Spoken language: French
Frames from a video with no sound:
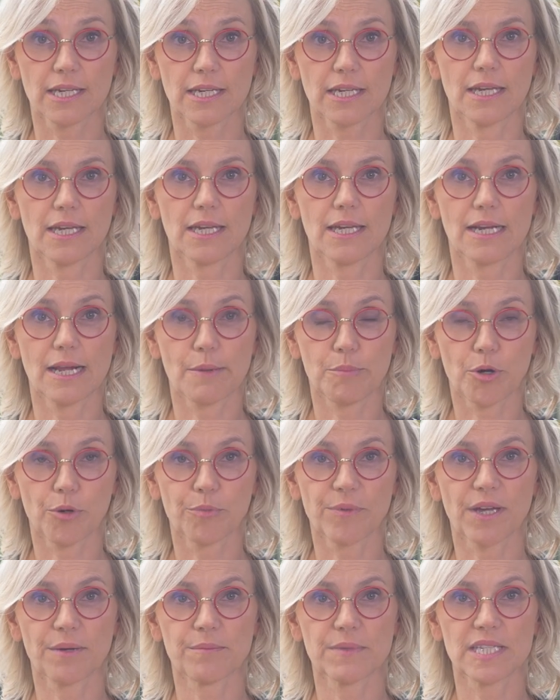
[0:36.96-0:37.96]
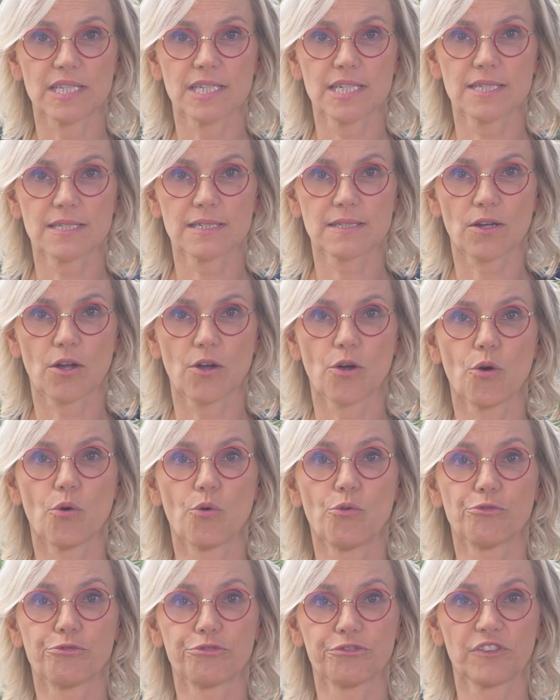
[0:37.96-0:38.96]
et la première ministre
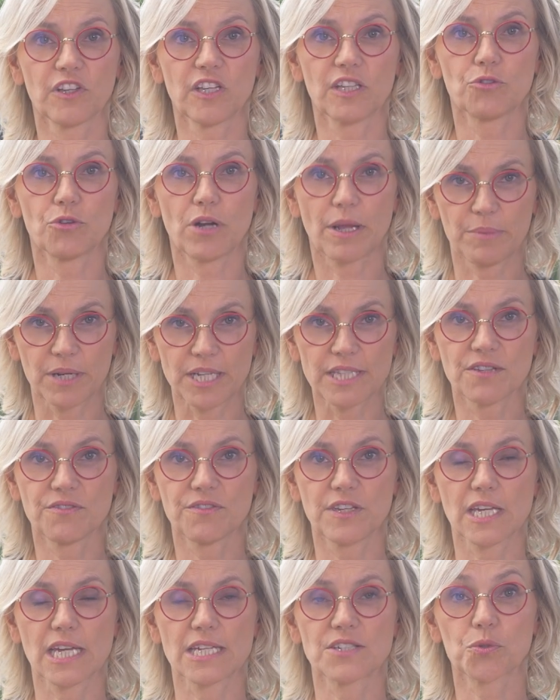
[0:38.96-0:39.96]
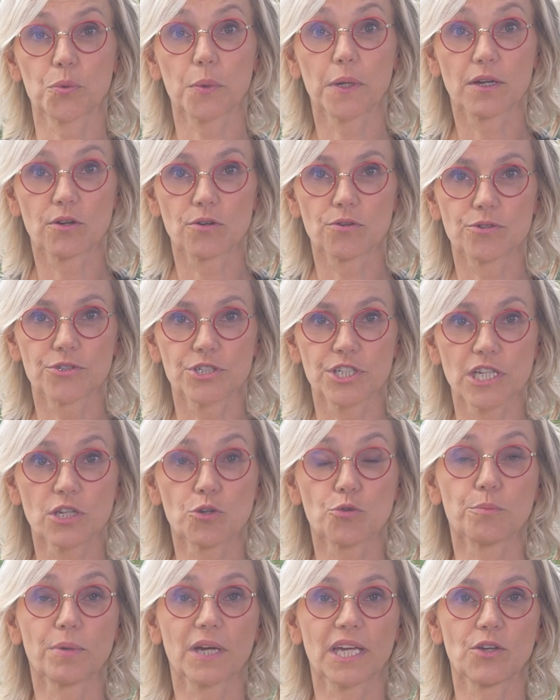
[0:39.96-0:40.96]
ont fait de la planification écologique
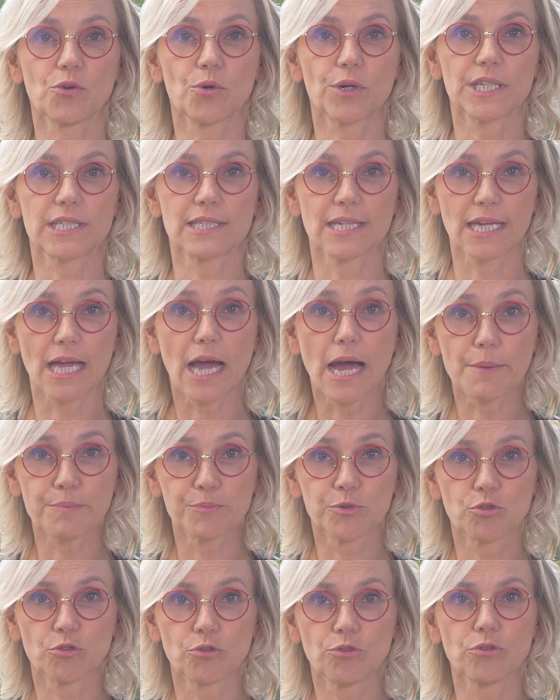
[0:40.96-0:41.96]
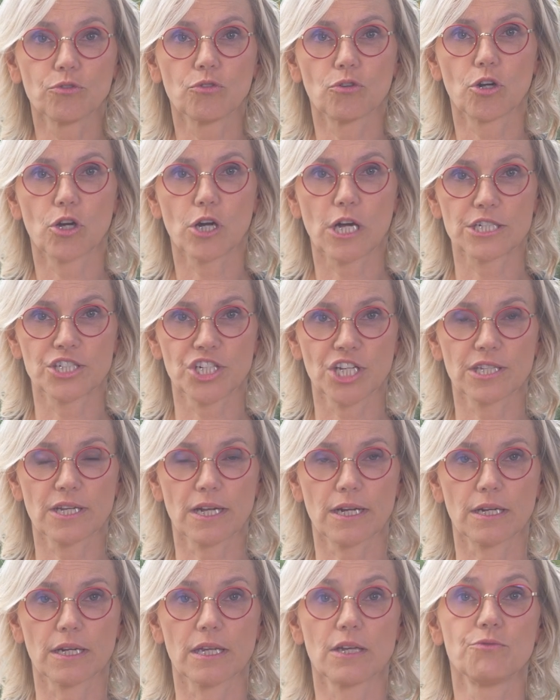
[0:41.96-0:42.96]
une priorité absolue de leur
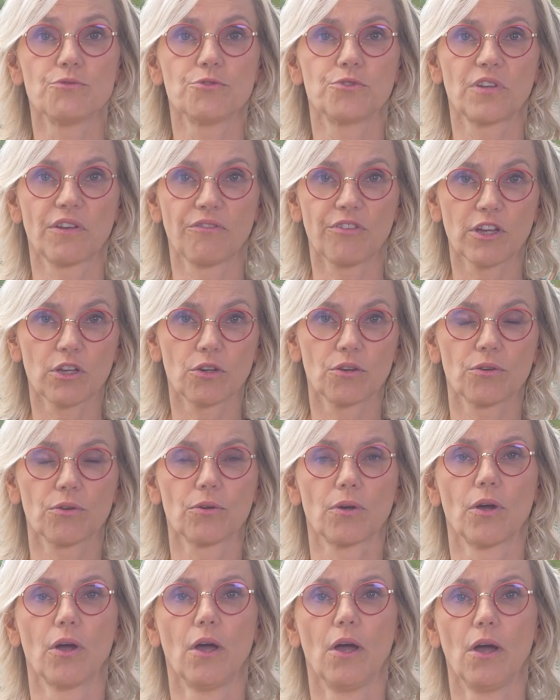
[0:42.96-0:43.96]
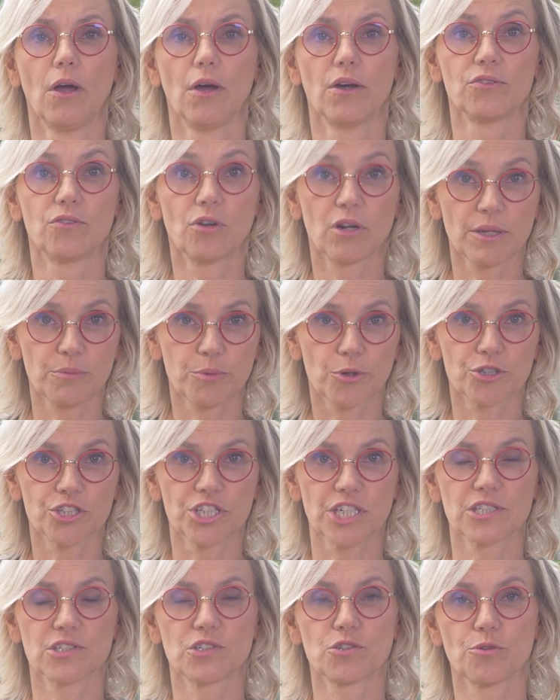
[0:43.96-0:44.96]
agenda. Et vous savez que dans les
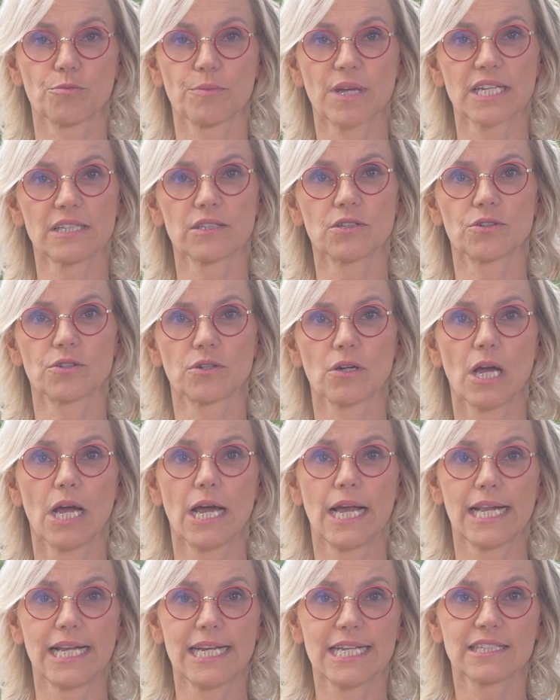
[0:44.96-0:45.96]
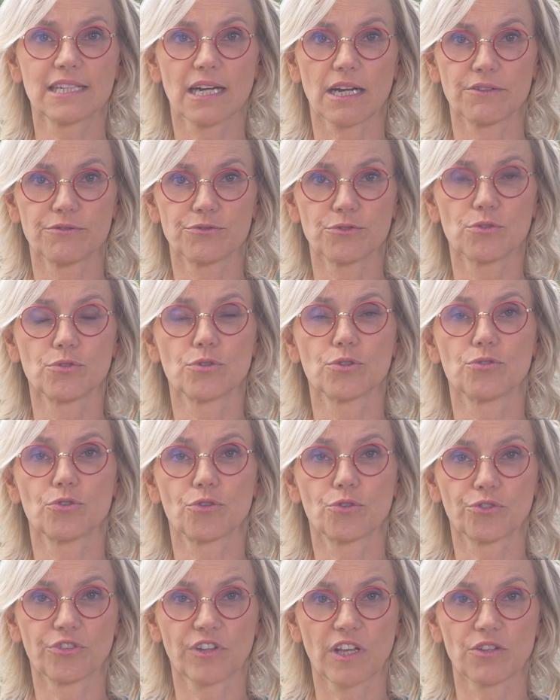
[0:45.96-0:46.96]
prochaines semaines, les travaux du
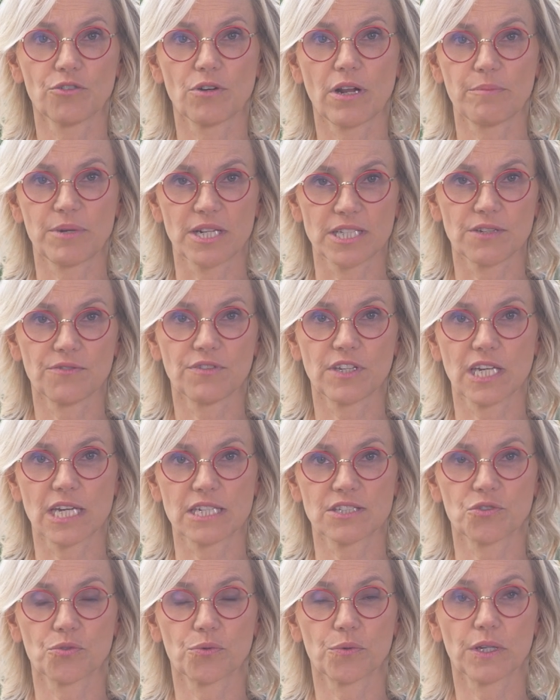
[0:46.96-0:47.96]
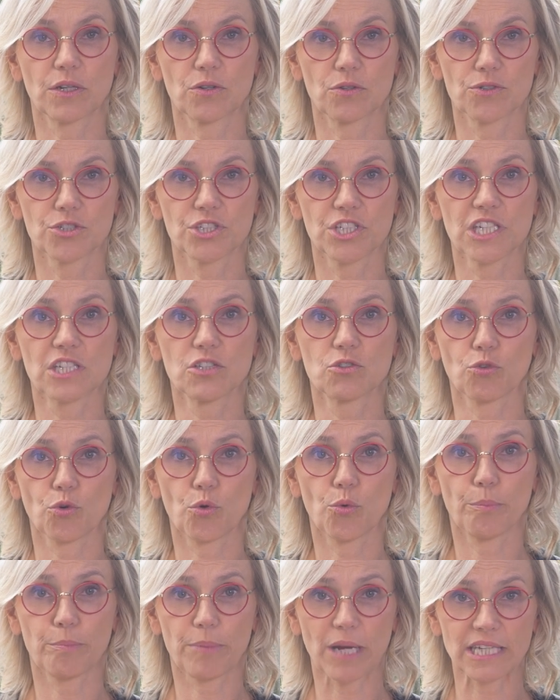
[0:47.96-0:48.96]
Conseil de la planification écologique
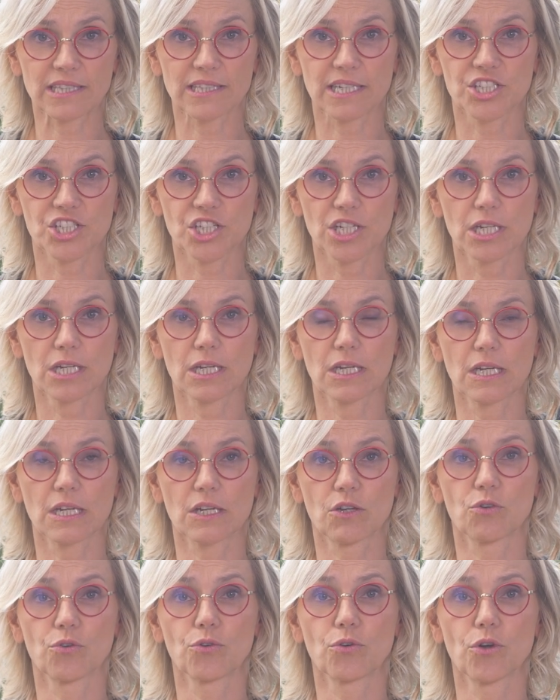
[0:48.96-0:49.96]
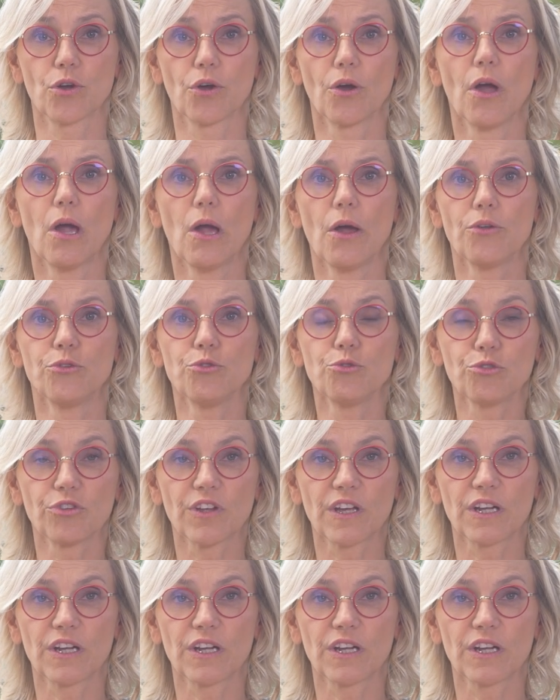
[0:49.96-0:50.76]
seront partagés et que nous